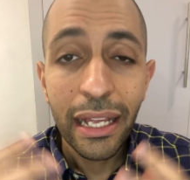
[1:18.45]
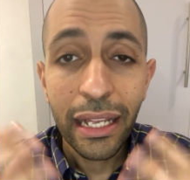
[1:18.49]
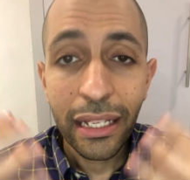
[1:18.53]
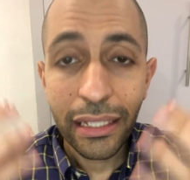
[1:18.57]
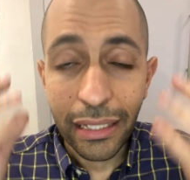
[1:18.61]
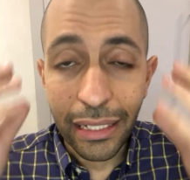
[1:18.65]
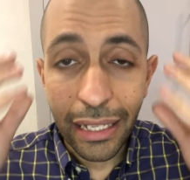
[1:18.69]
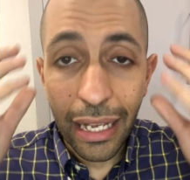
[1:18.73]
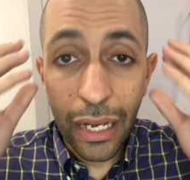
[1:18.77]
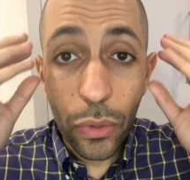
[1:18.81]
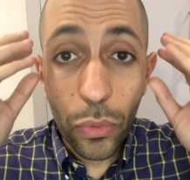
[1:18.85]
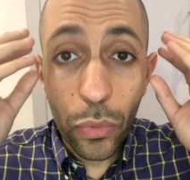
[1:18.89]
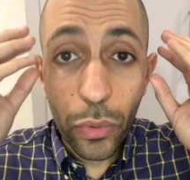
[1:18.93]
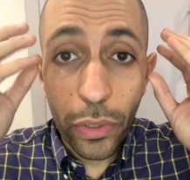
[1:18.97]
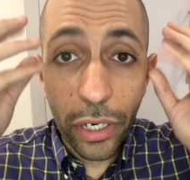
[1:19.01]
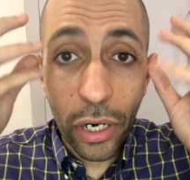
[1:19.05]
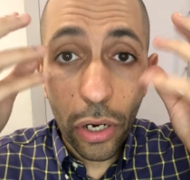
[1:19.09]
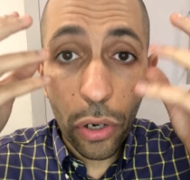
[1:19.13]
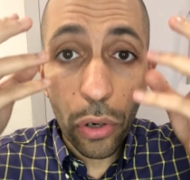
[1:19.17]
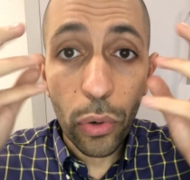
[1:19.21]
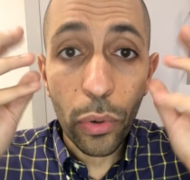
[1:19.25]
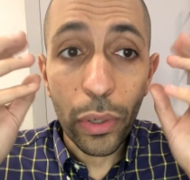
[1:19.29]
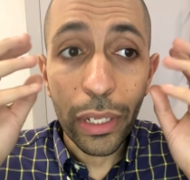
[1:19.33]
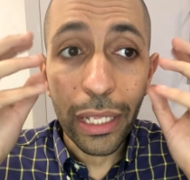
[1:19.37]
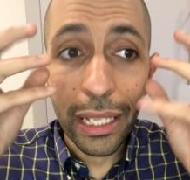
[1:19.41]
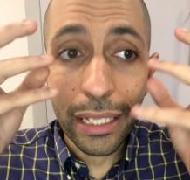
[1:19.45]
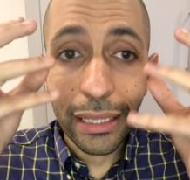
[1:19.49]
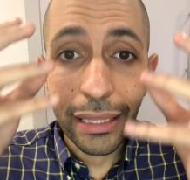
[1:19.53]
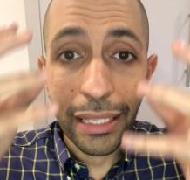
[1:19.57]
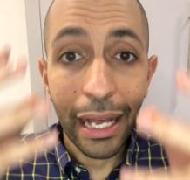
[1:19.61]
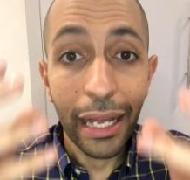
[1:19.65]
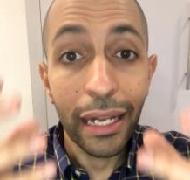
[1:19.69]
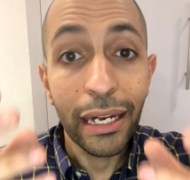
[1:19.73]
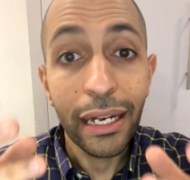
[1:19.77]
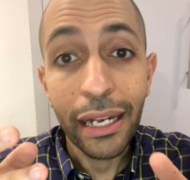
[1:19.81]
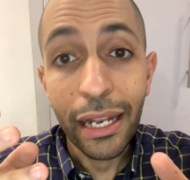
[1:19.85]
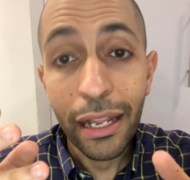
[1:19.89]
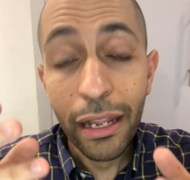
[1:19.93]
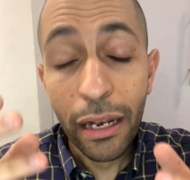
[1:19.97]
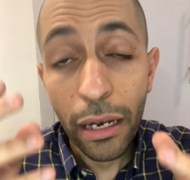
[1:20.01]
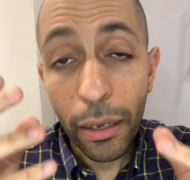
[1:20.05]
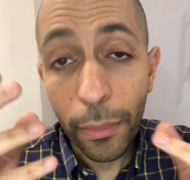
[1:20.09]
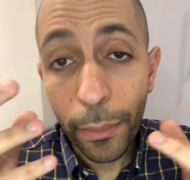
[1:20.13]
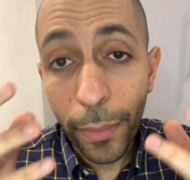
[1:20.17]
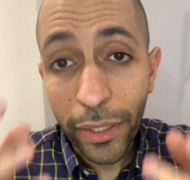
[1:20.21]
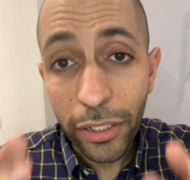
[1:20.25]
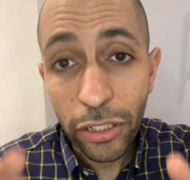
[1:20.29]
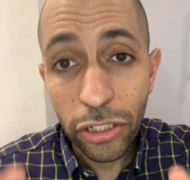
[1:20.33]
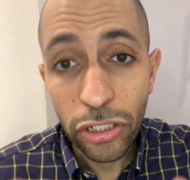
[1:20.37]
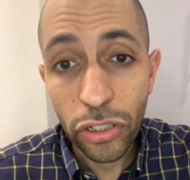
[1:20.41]
تكون الرؤيه التحليليه
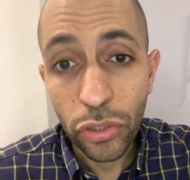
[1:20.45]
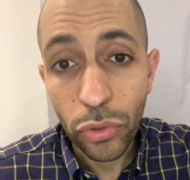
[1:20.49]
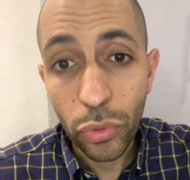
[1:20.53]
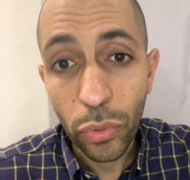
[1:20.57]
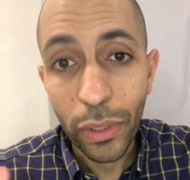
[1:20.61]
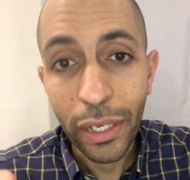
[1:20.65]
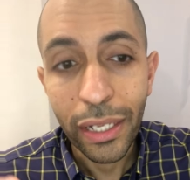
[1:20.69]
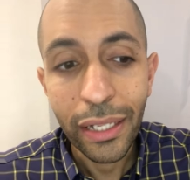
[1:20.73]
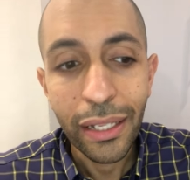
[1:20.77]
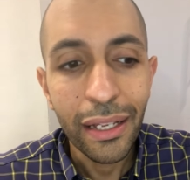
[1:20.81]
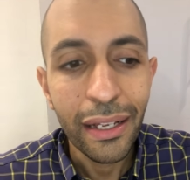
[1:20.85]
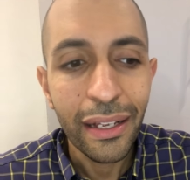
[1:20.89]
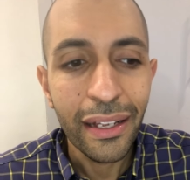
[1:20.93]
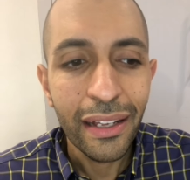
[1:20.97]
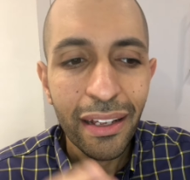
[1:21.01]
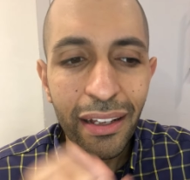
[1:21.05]
للبادجت وكده